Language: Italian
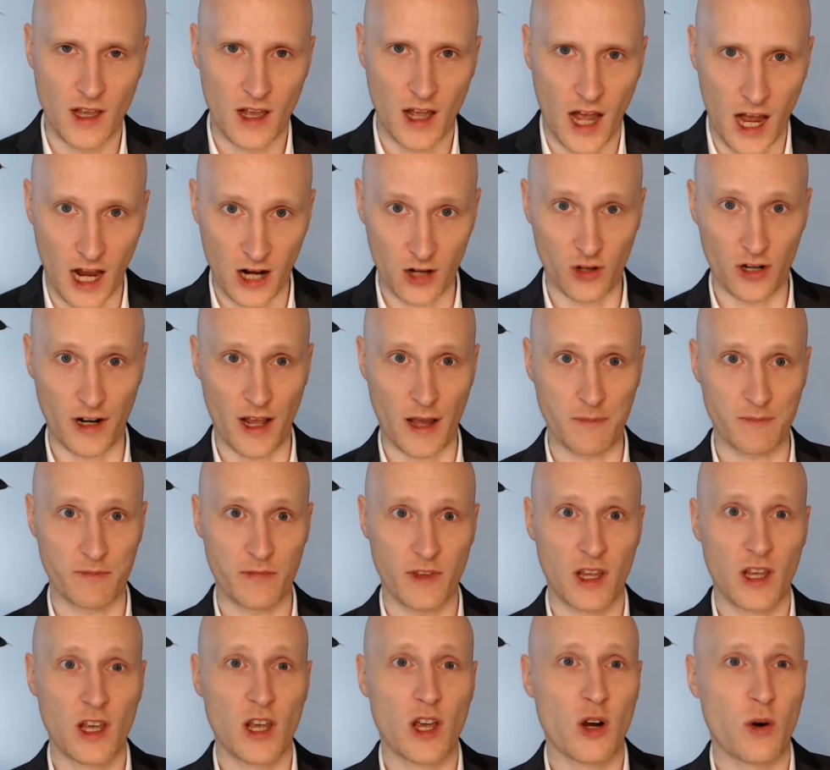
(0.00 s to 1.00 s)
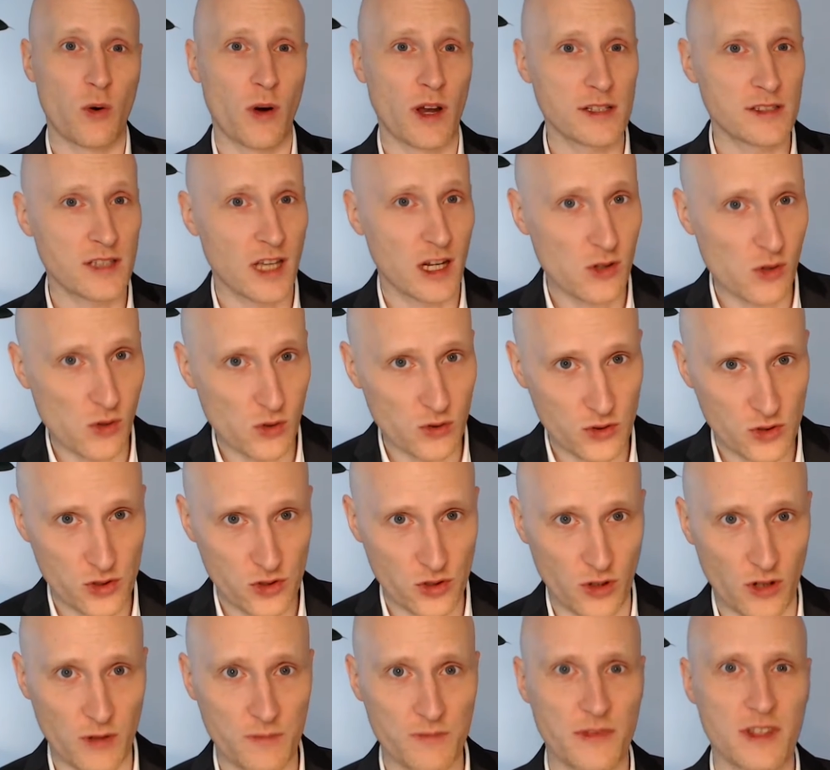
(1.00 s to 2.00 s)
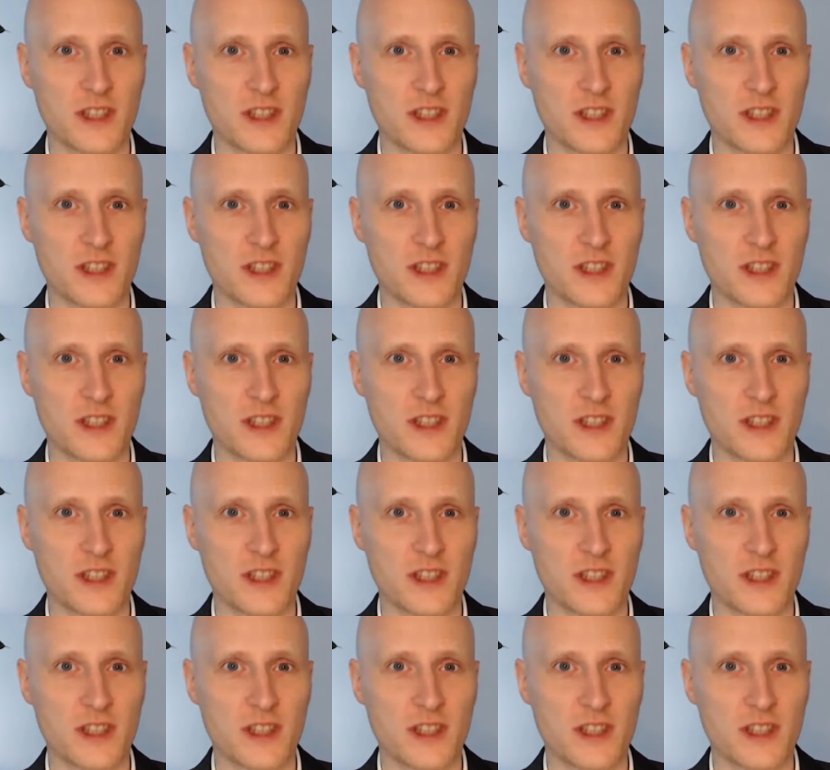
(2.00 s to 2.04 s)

Allora, questo annuncio